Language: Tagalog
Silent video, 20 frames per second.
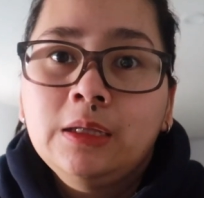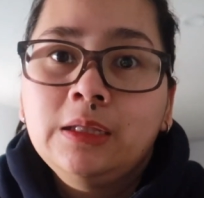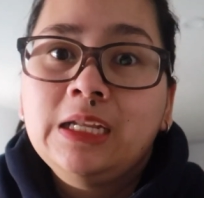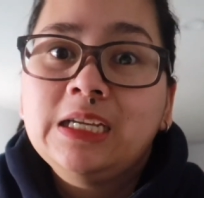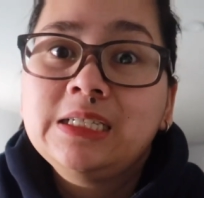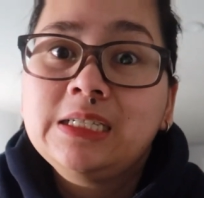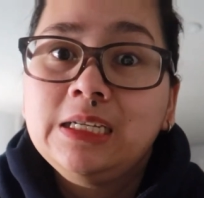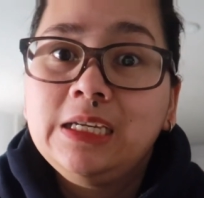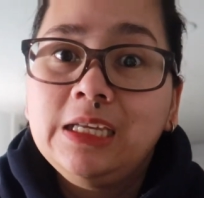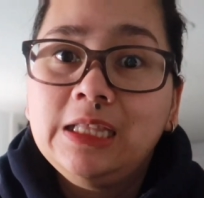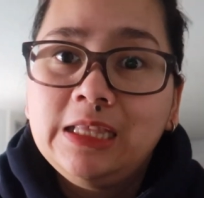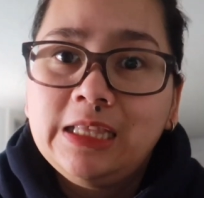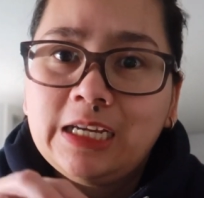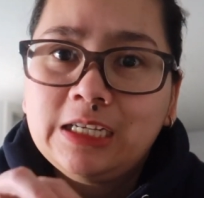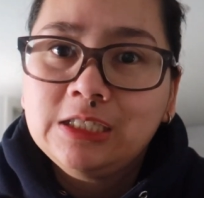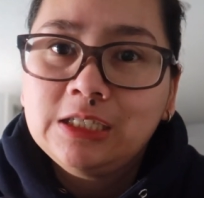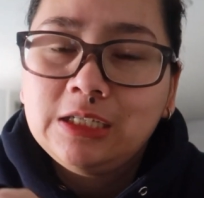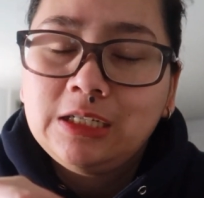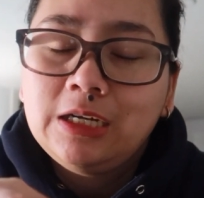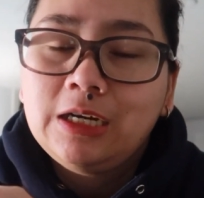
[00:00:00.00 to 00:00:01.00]
nasa
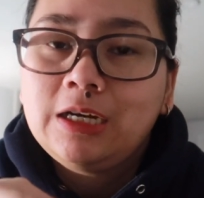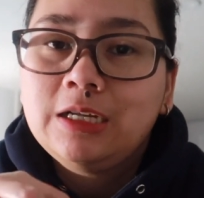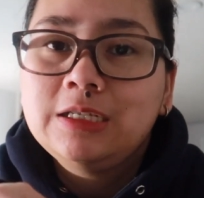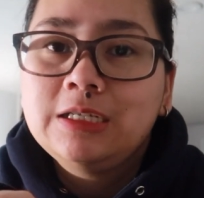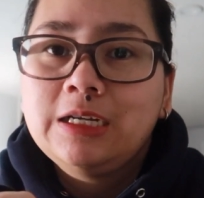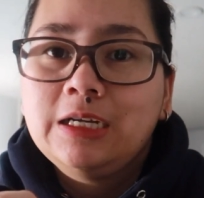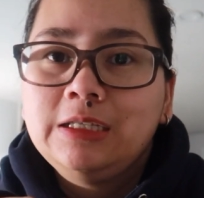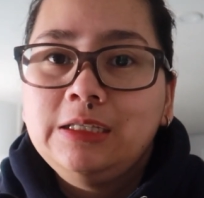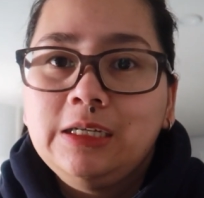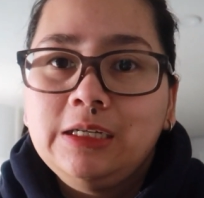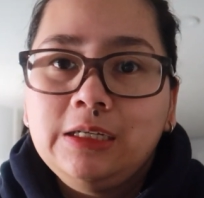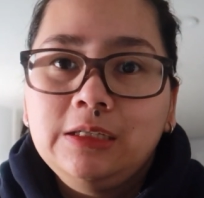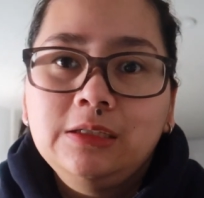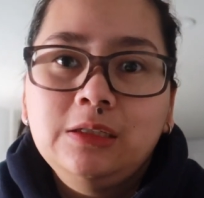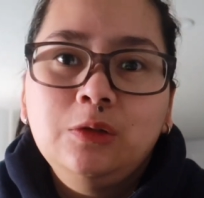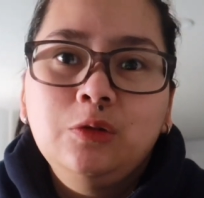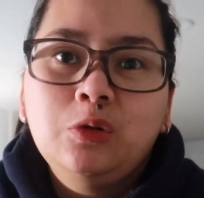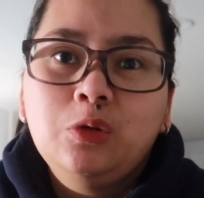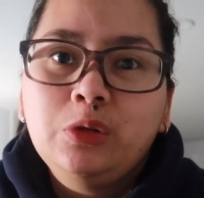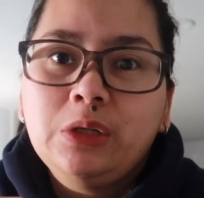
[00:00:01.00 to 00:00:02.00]
gitna siya ng kalsada.
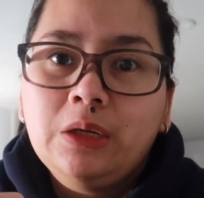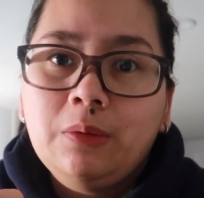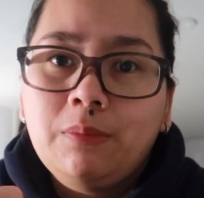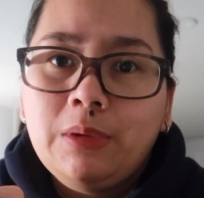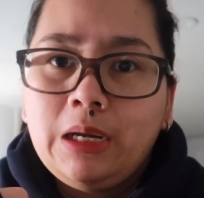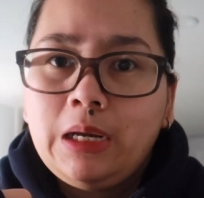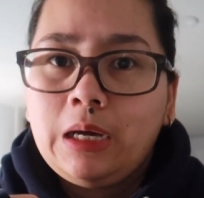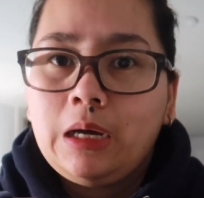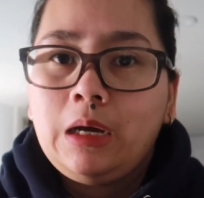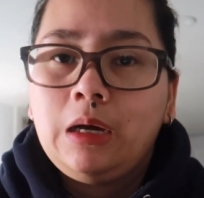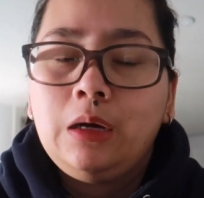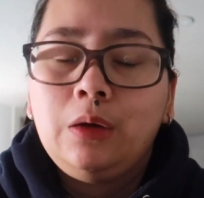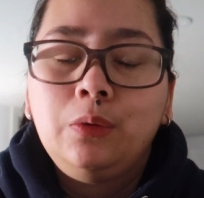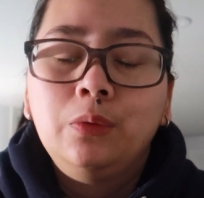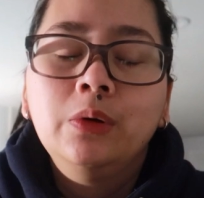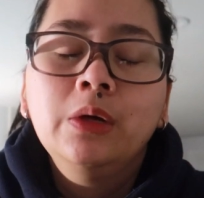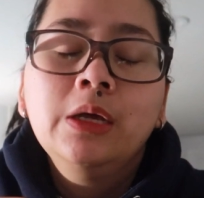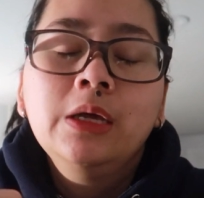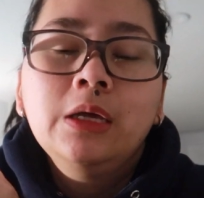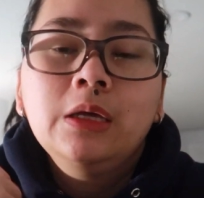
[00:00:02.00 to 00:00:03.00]
Siguro
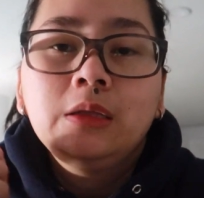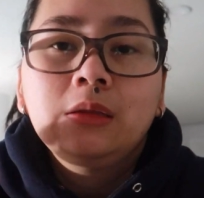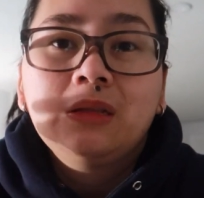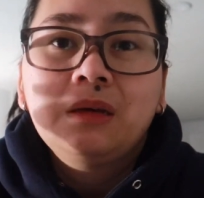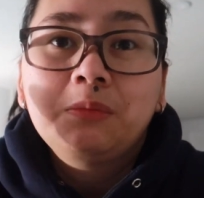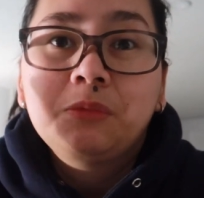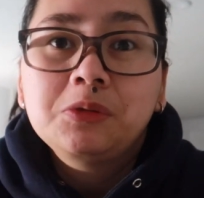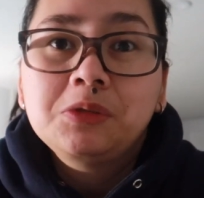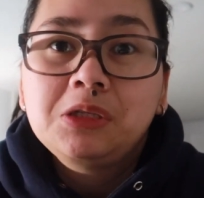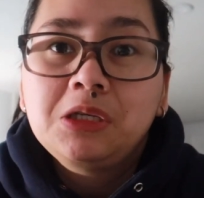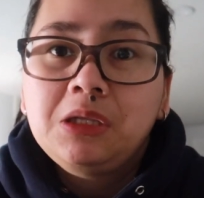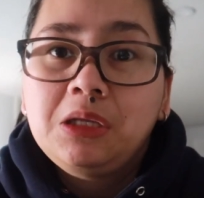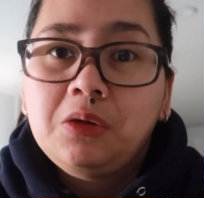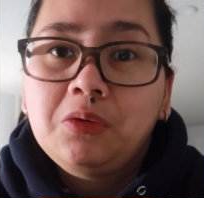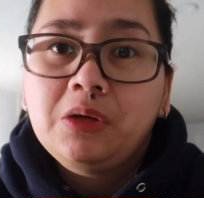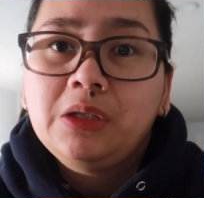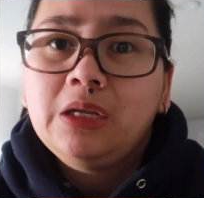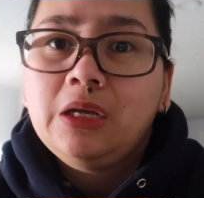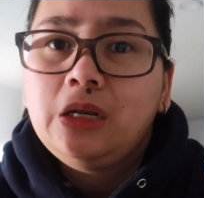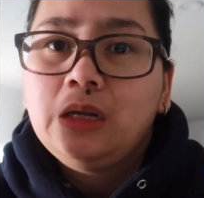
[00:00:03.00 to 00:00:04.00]
nabalahaw. Tapos
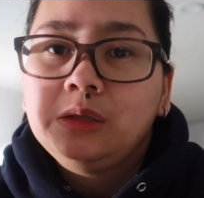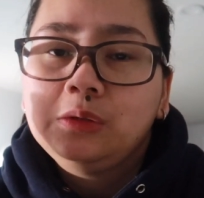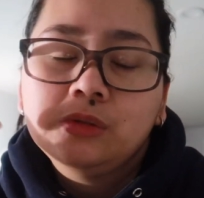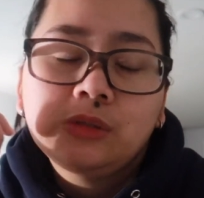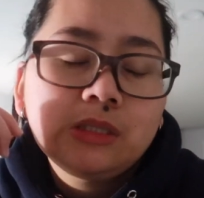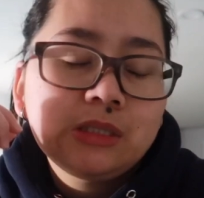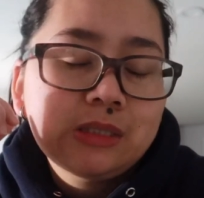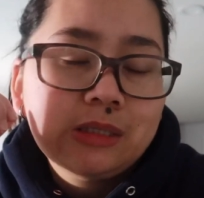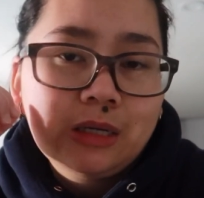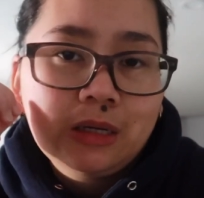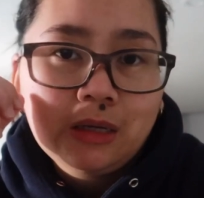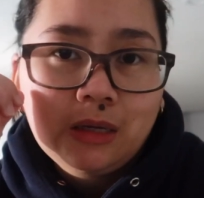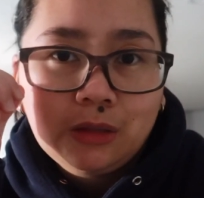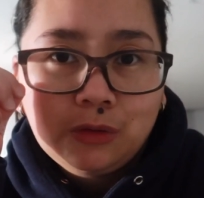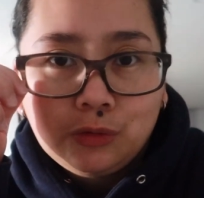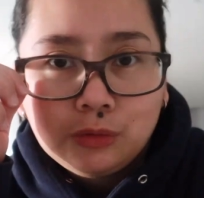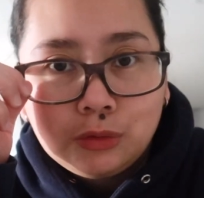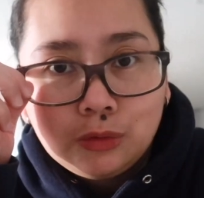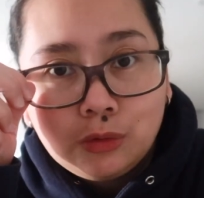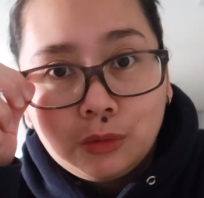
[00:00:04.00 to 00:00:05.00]
iniwan na lang yung
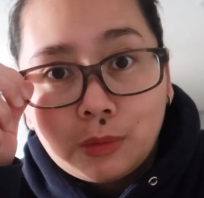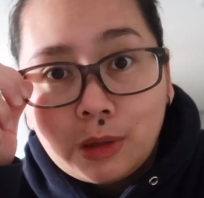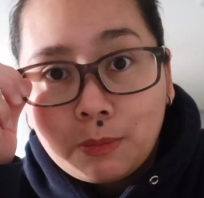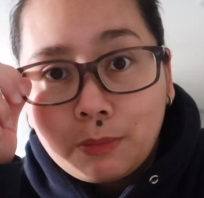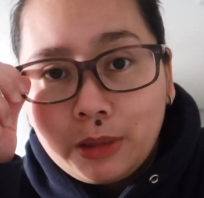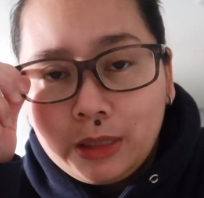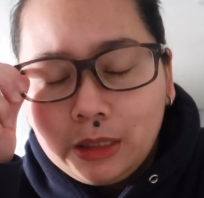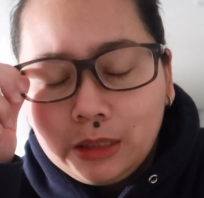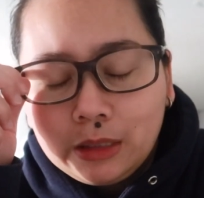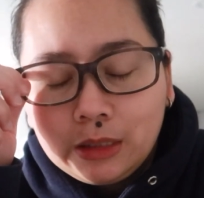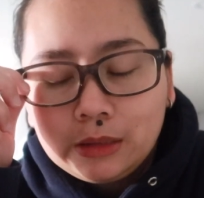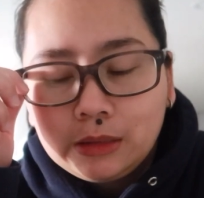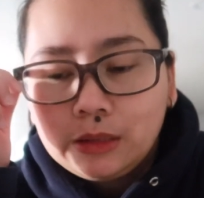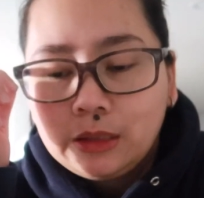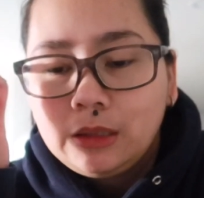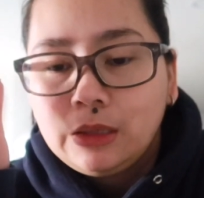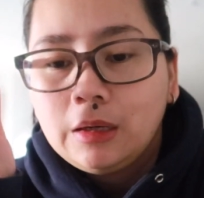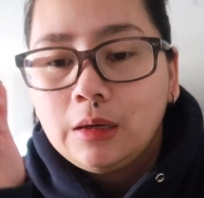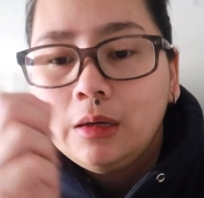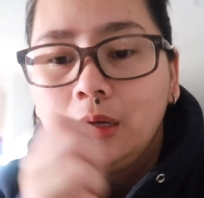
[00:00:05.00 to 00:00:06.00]
sasakyan na siguro papalikan
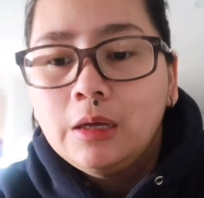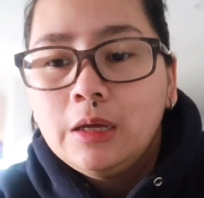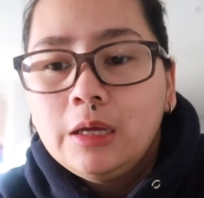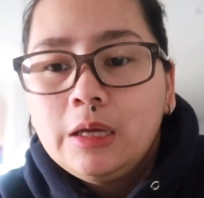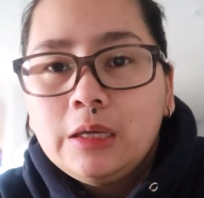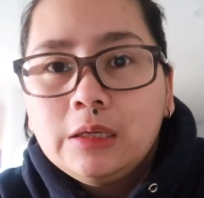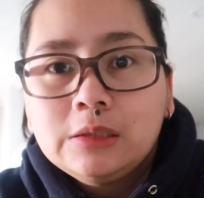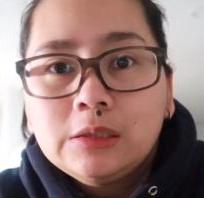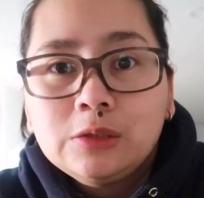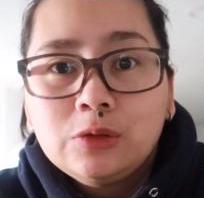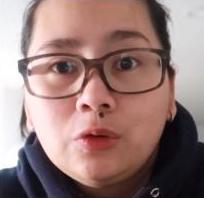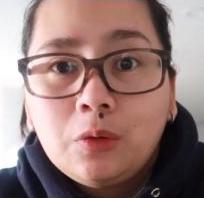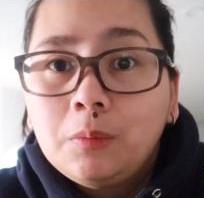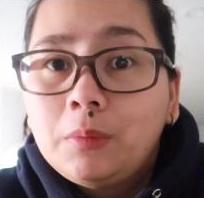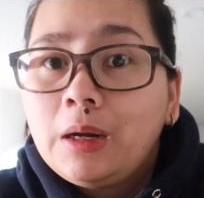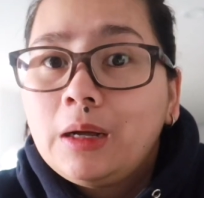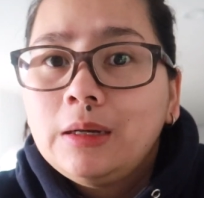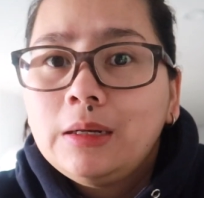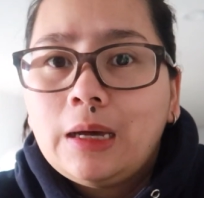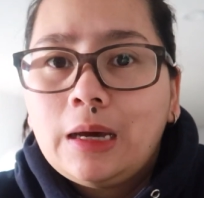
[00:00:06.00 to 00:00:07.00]
na lang.
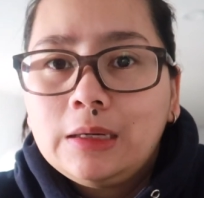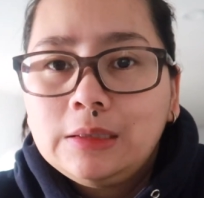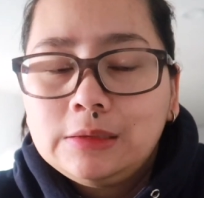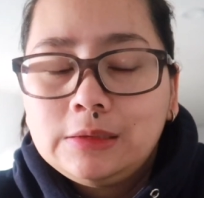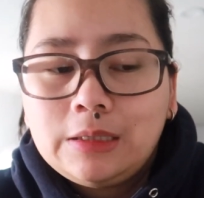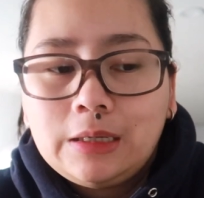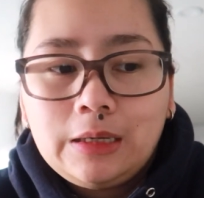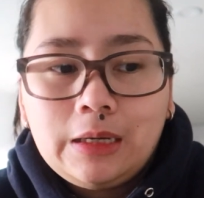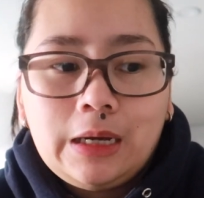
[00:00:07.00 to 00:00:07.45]
Sobrang lakas ng